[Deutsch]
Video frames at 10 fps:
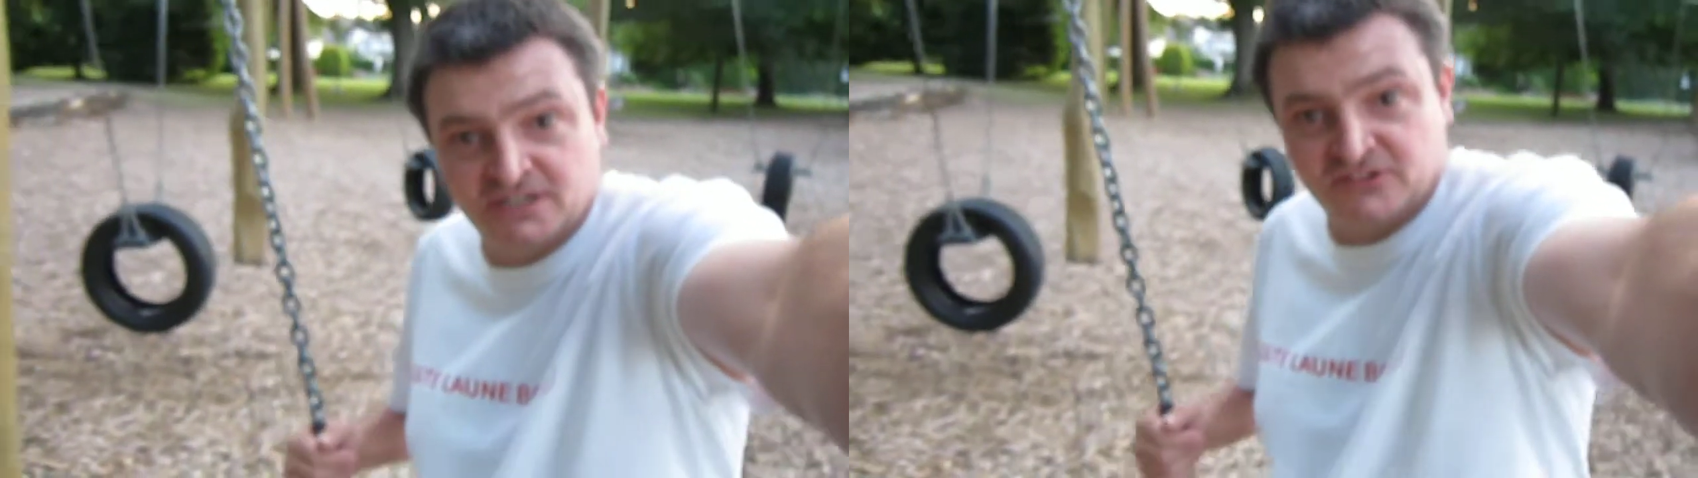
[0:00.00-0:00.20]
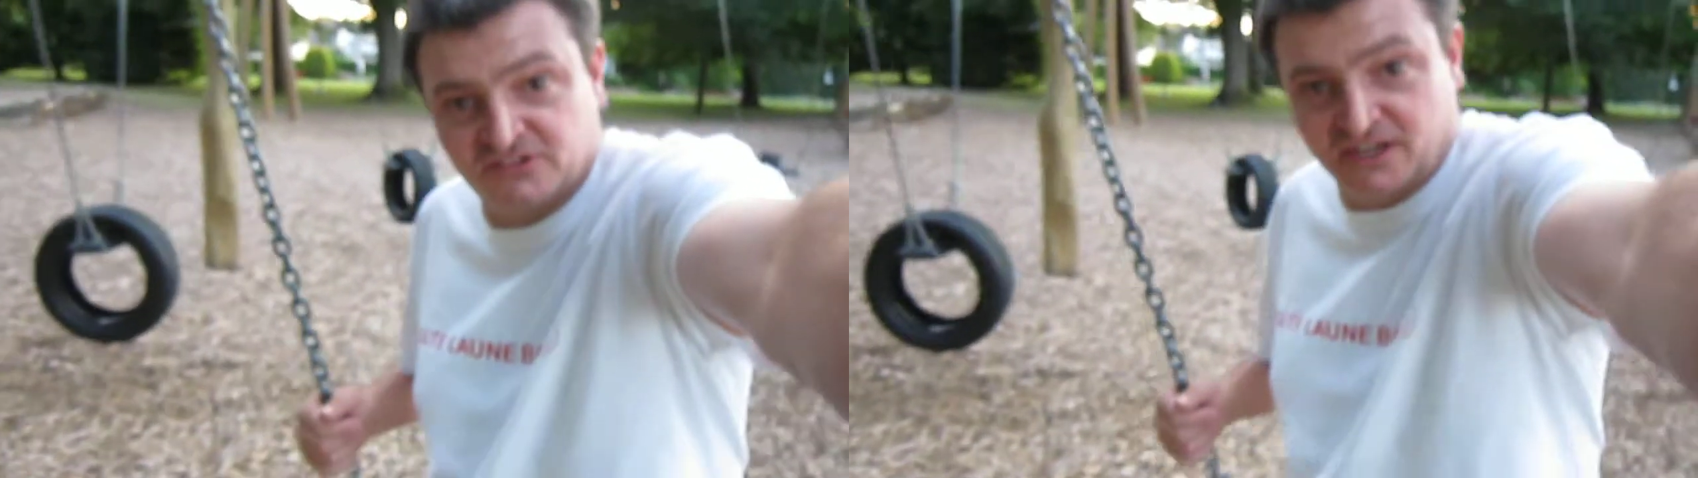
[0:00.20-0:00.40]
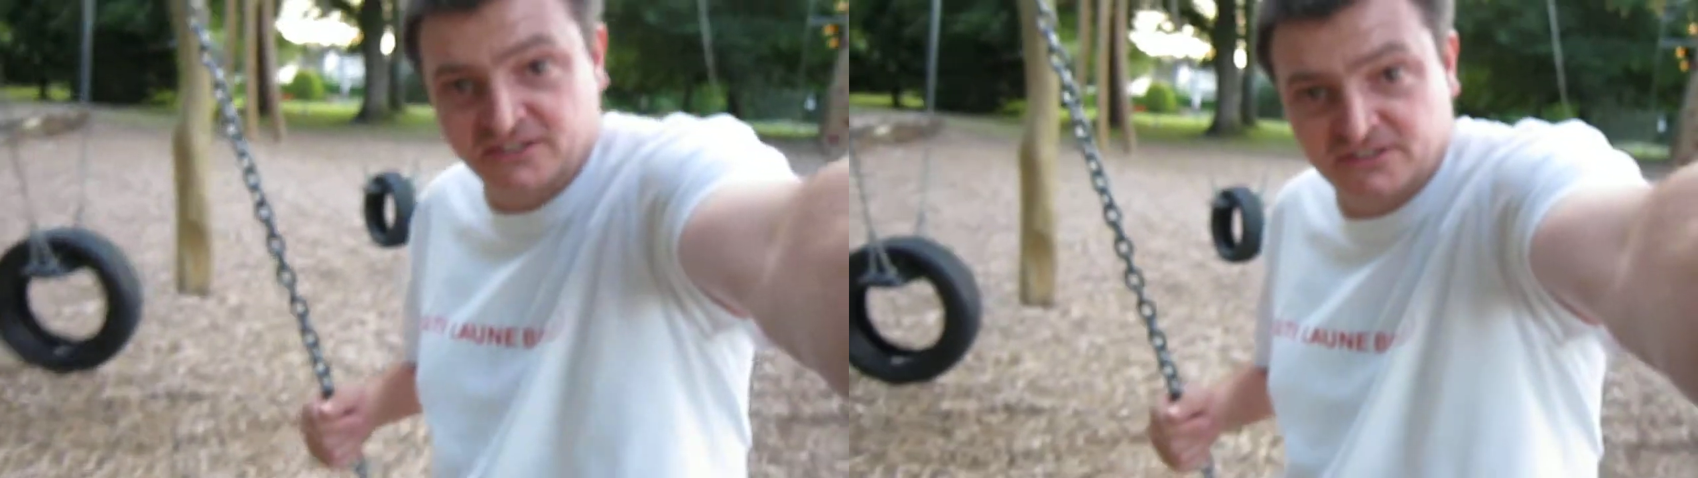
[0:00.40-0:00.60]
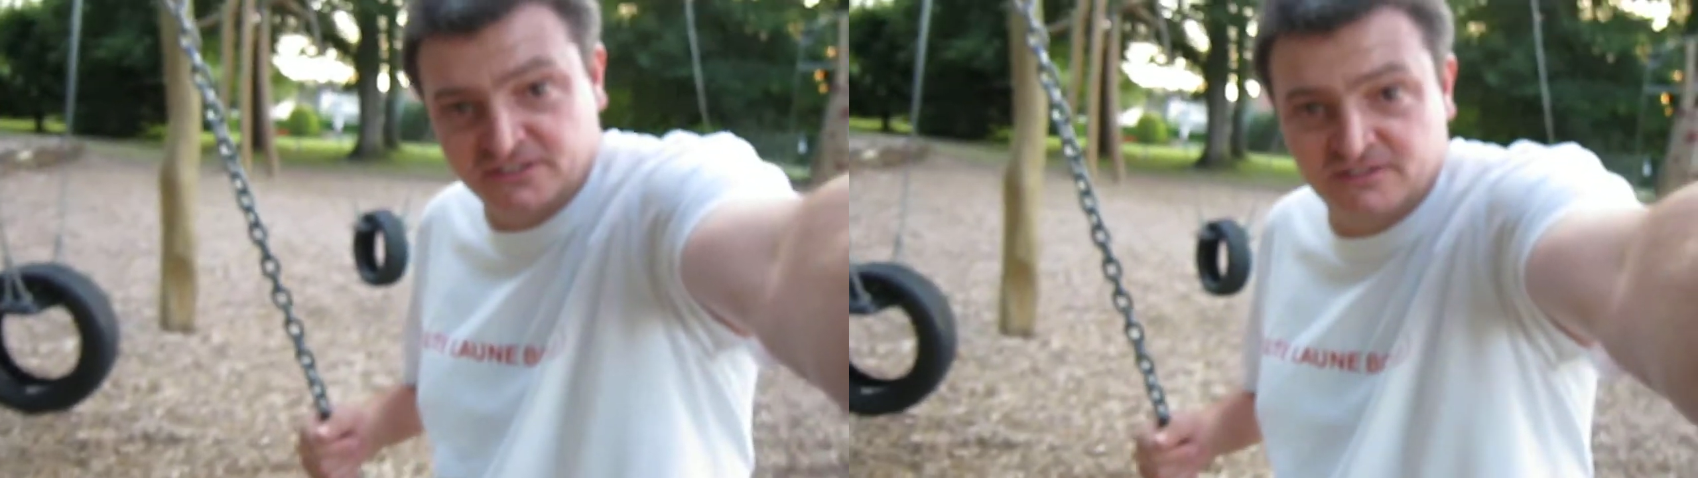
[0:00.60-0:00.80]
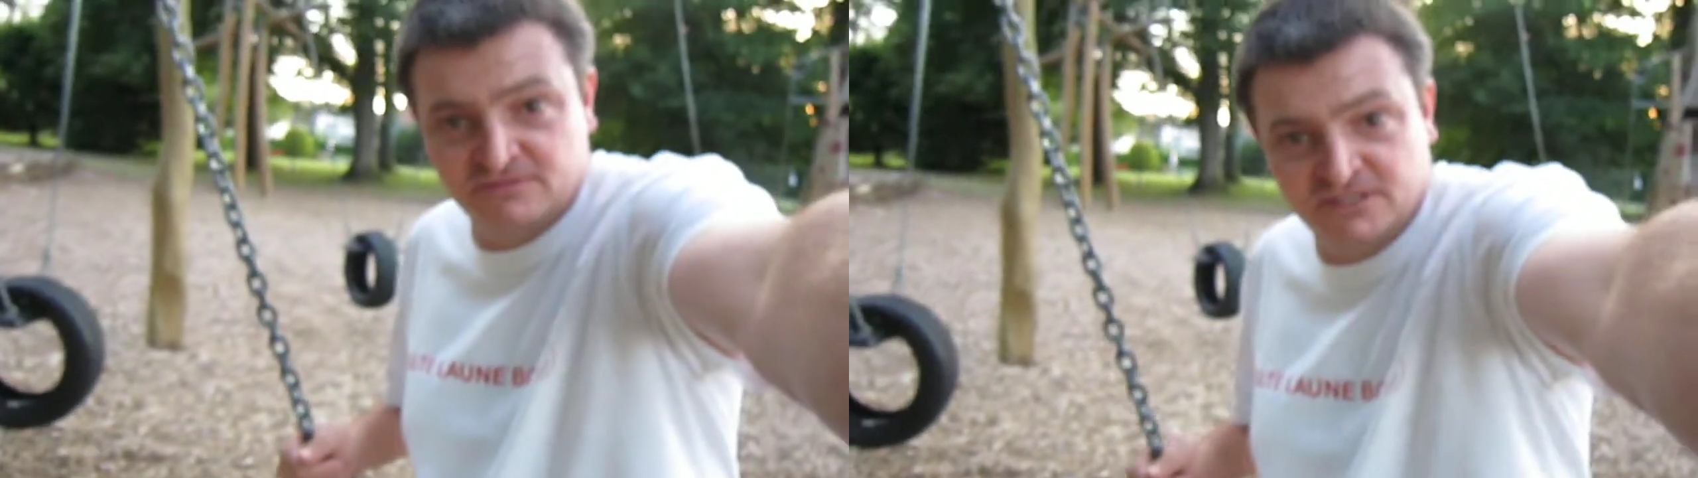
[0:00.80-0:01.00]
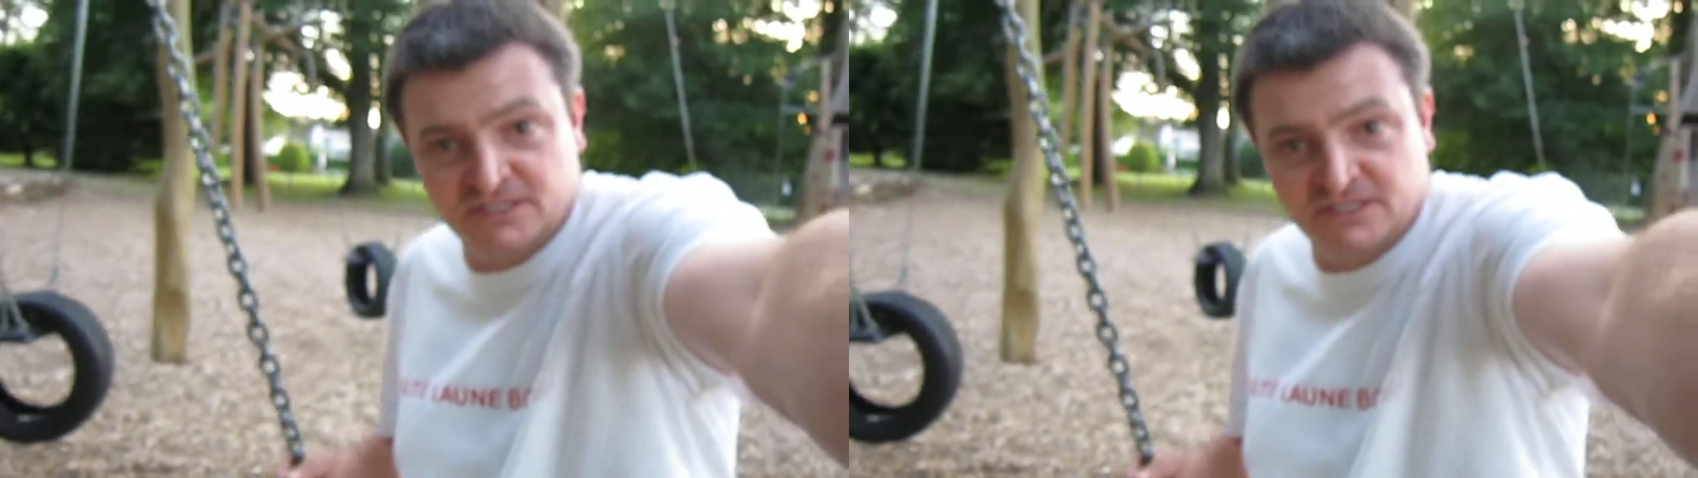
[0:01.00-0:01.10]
da seid ihr ja wieder,